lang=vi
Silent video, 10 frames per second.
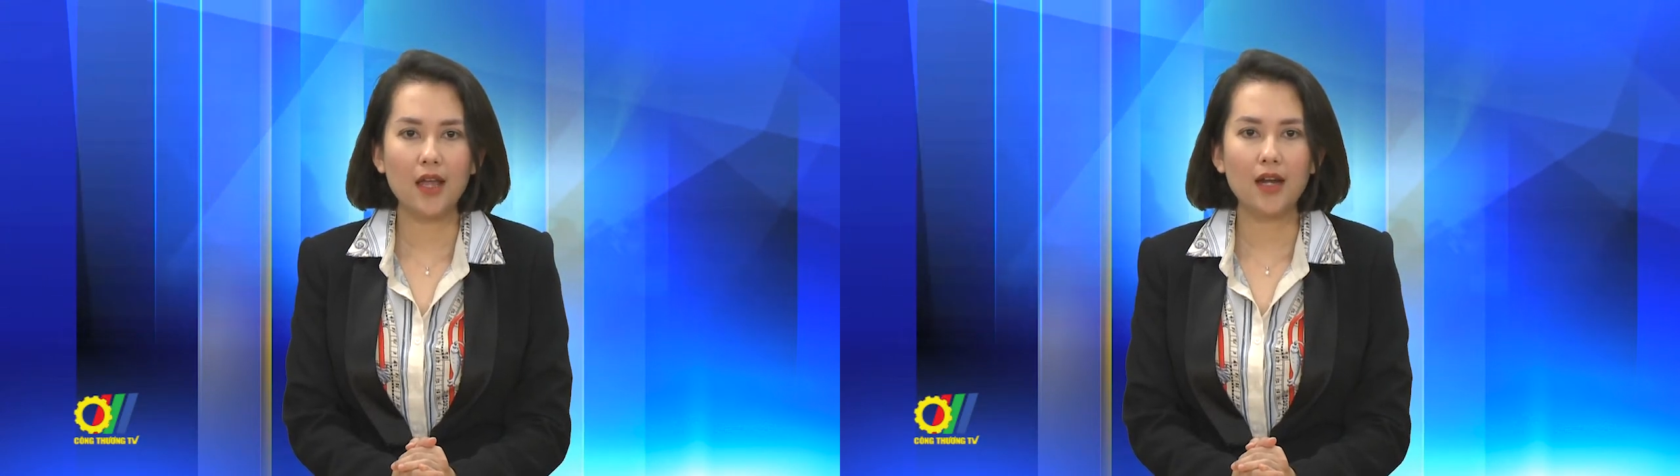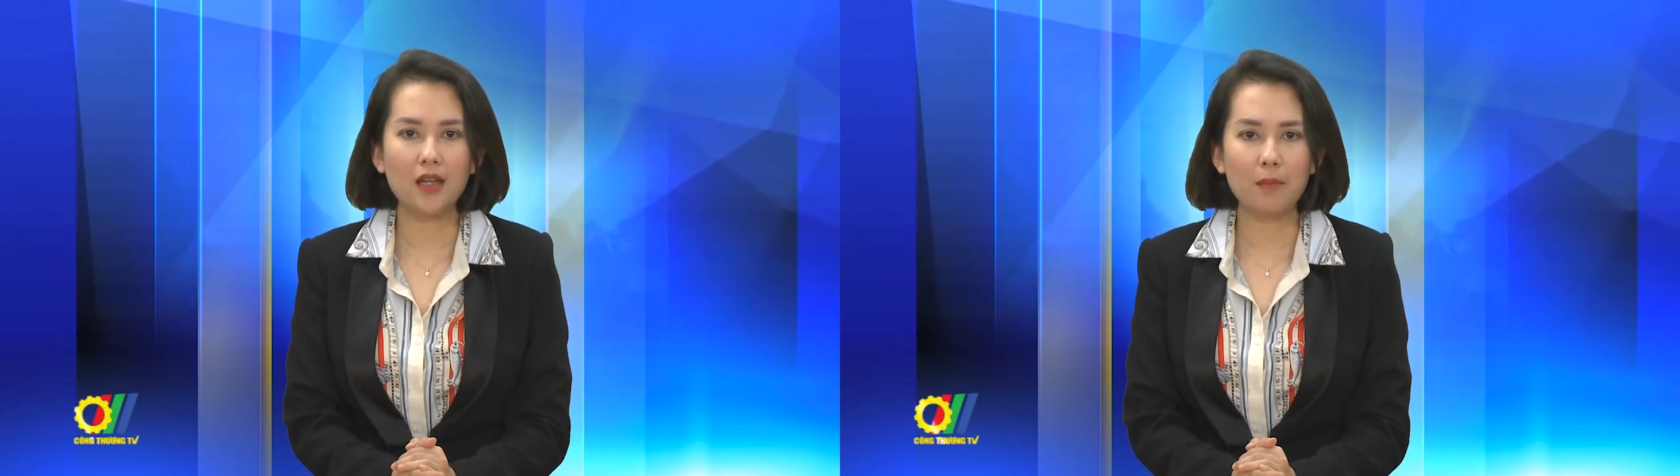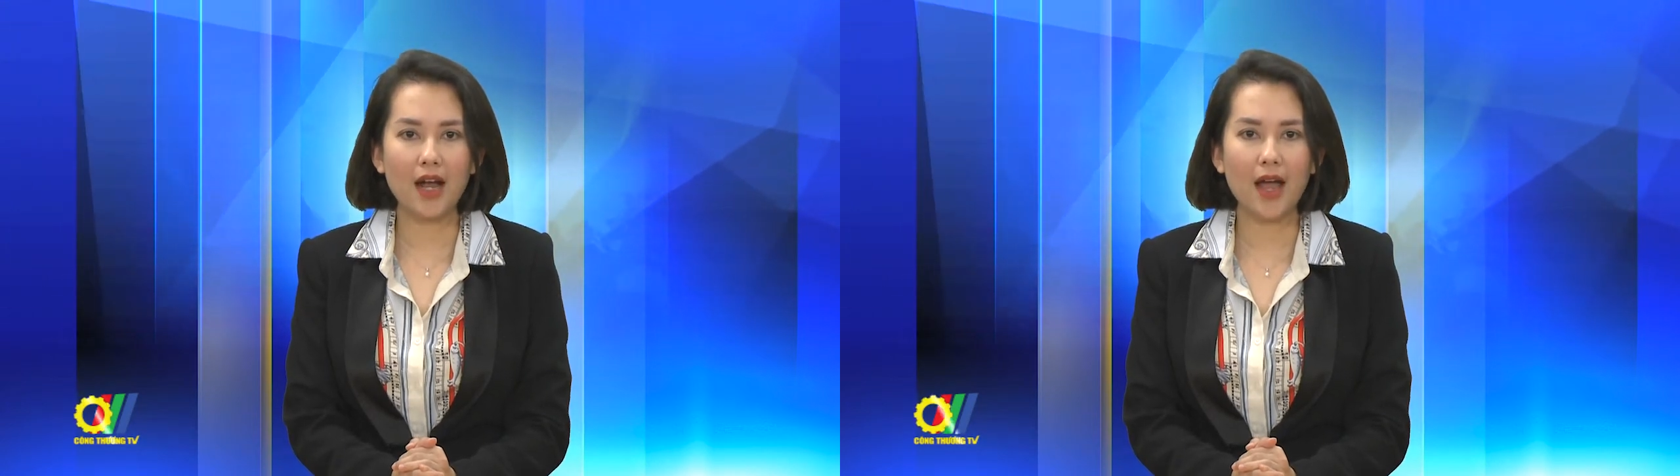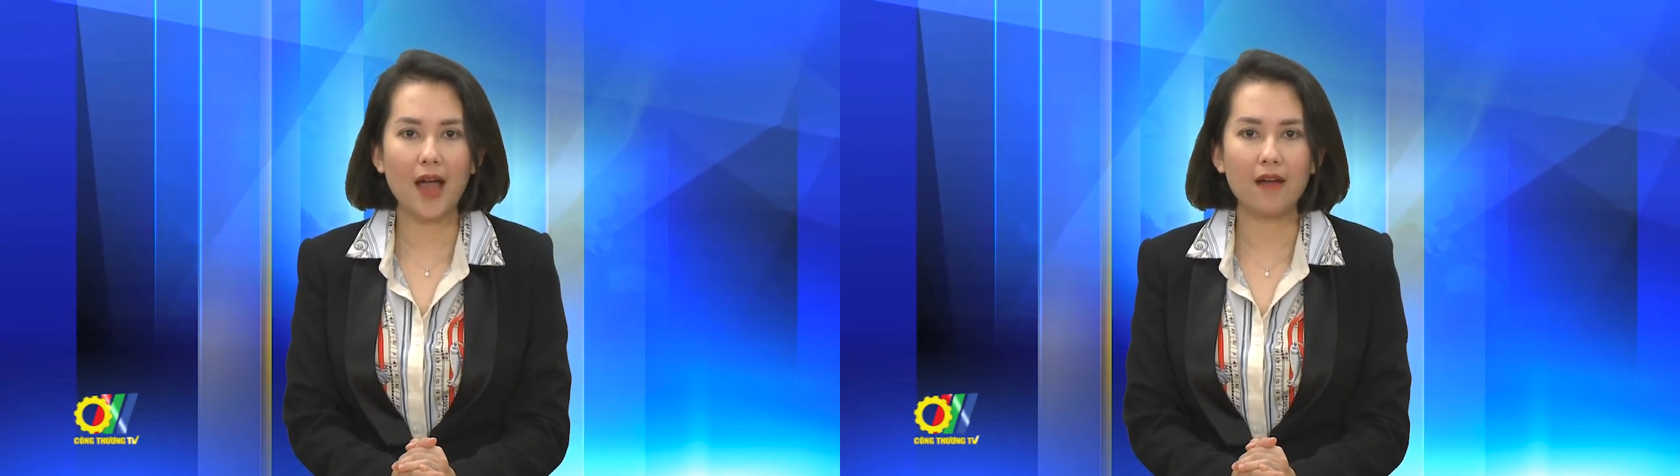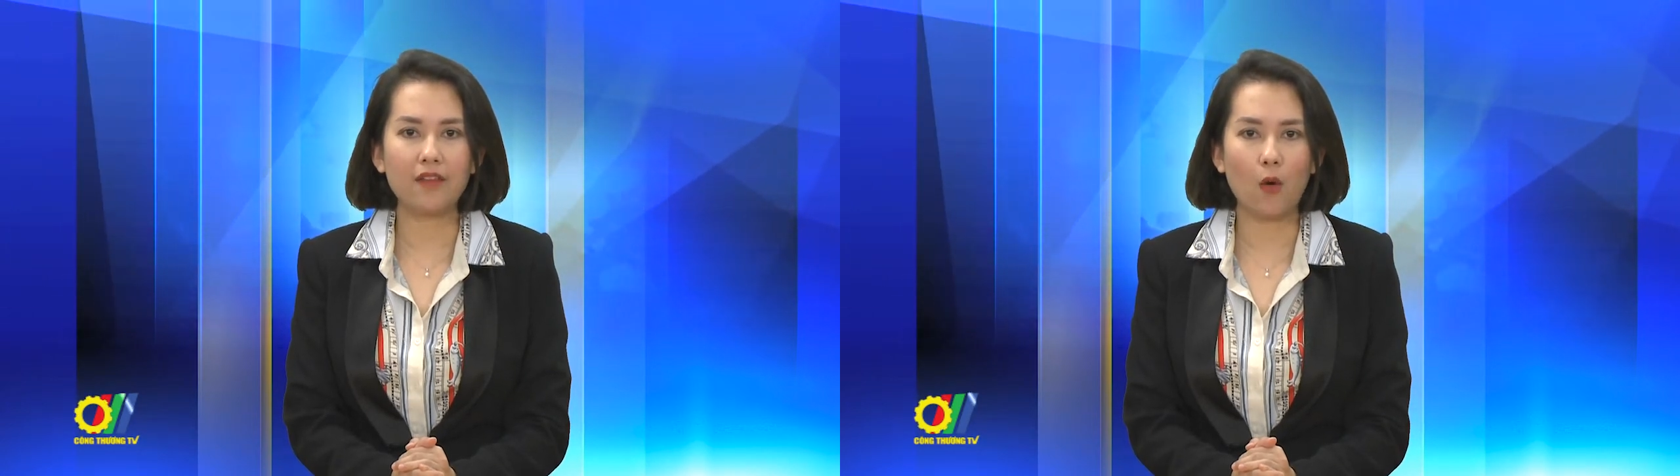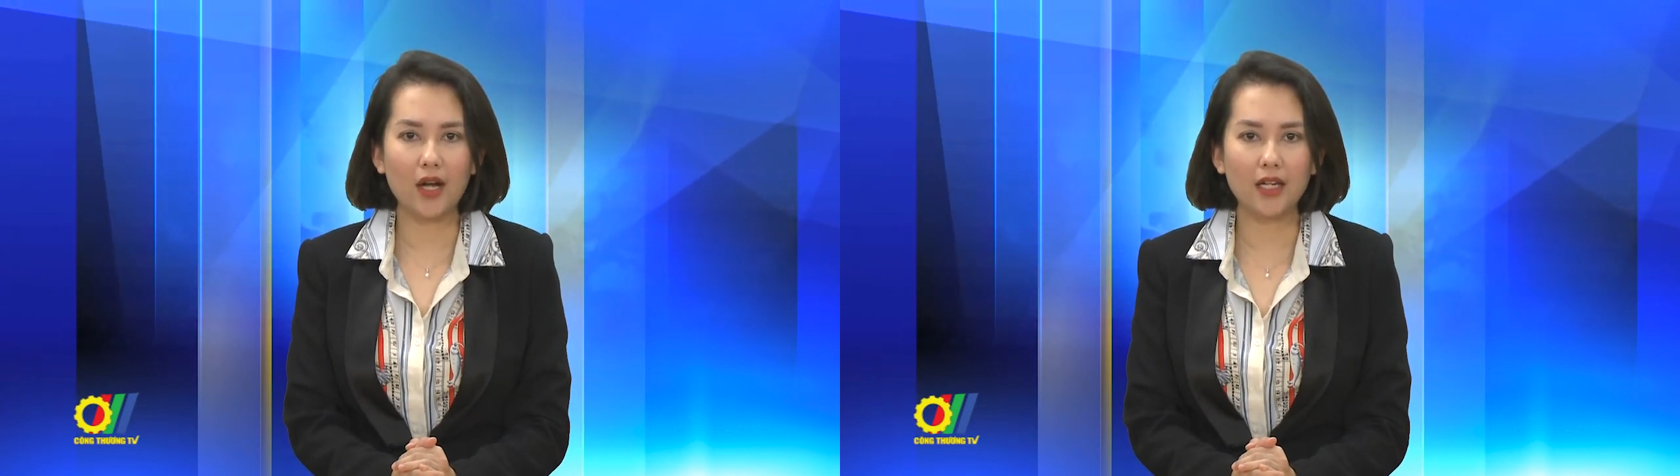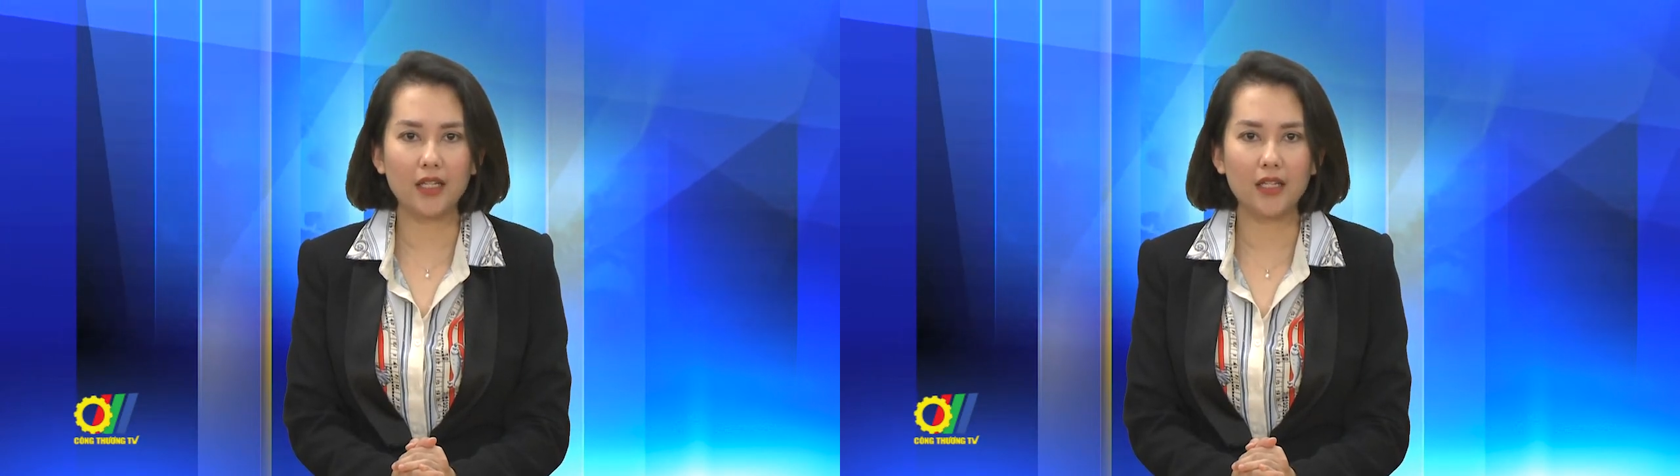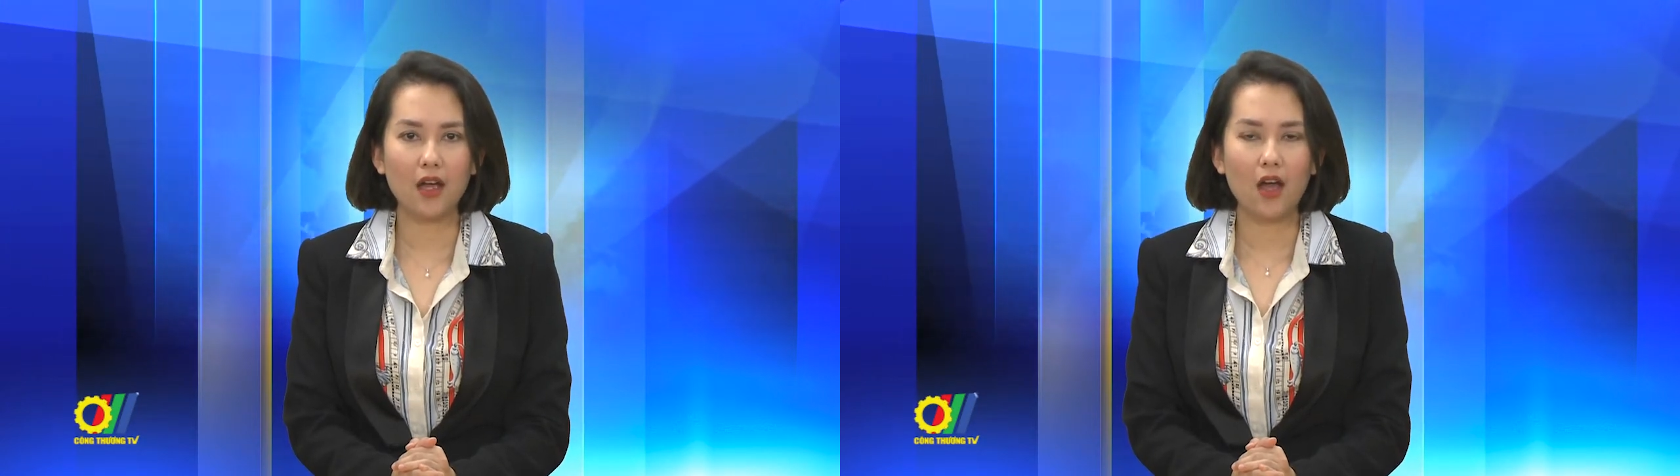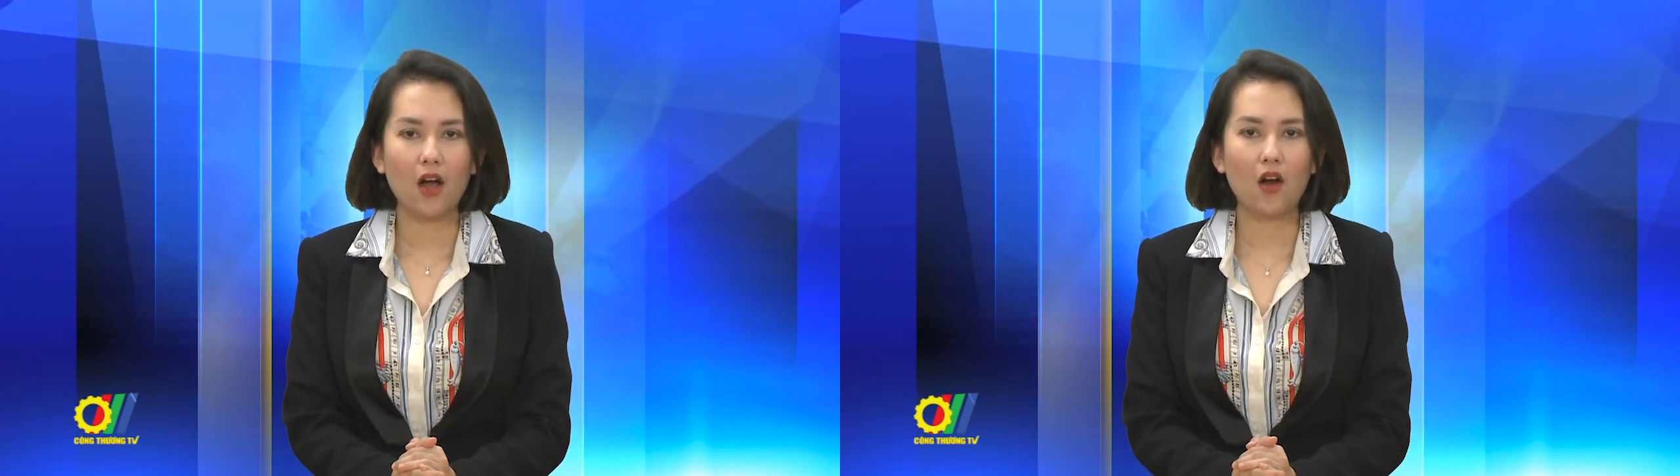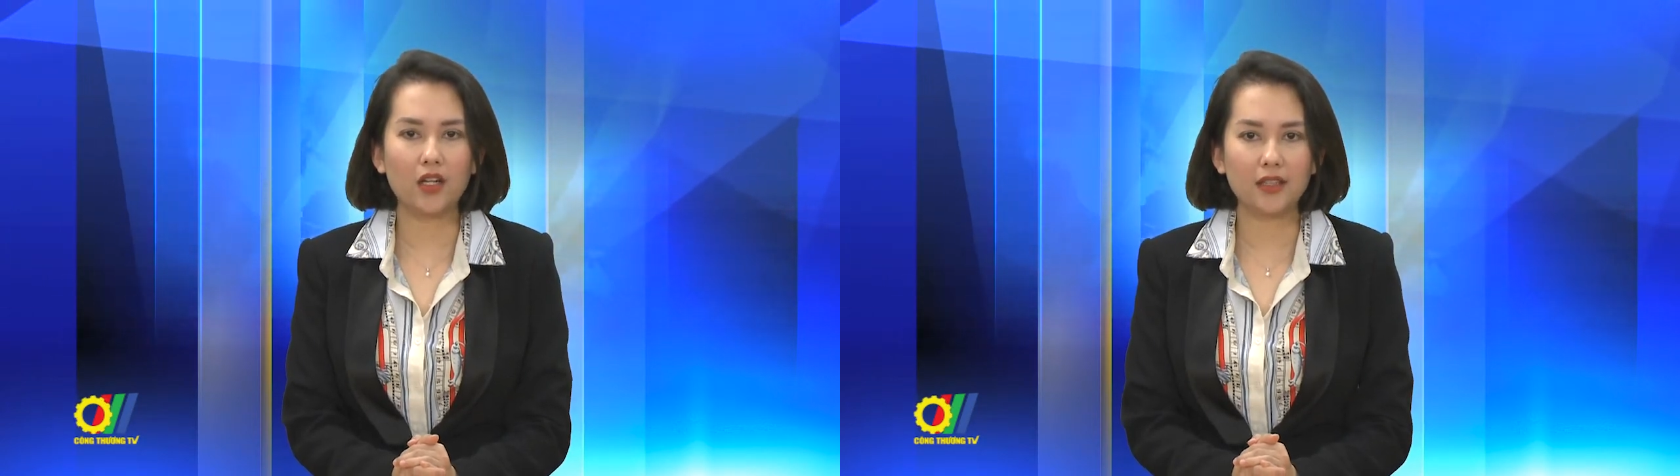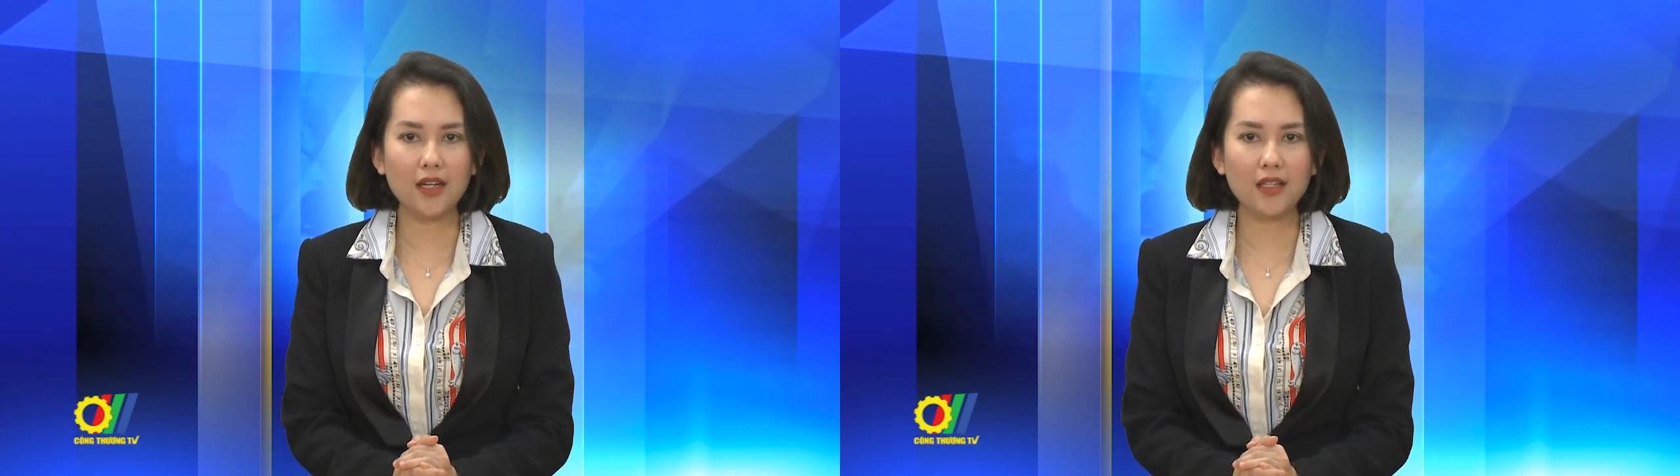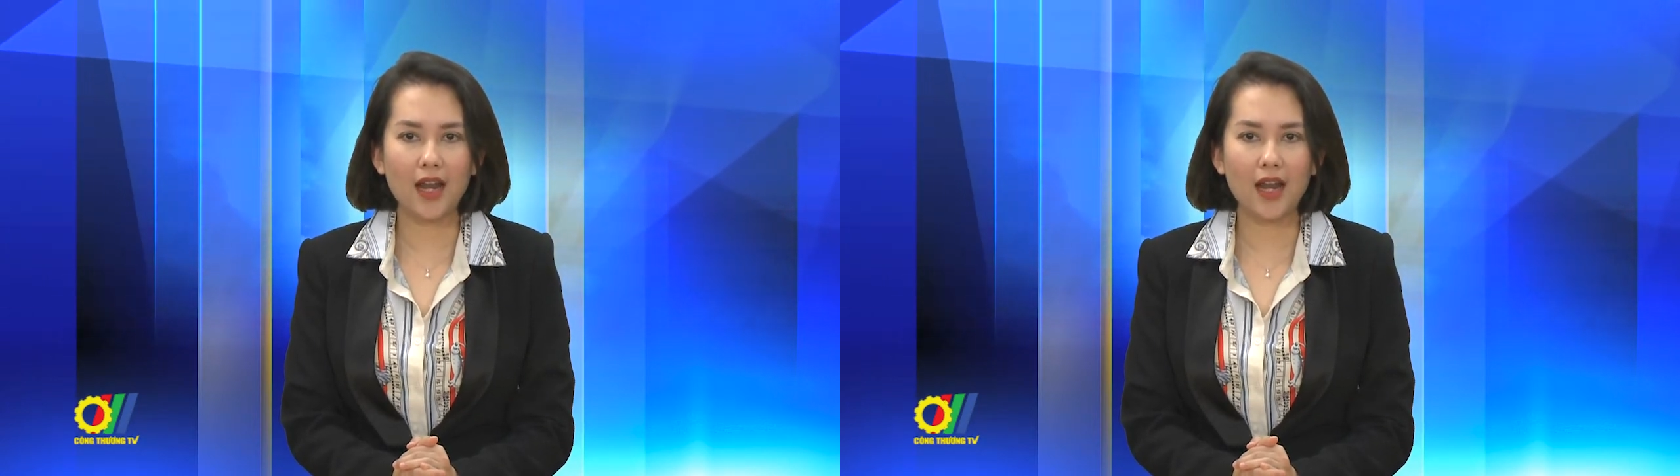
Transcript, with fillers: Liên bang Nga và Hoa Kỳ, gọi tắt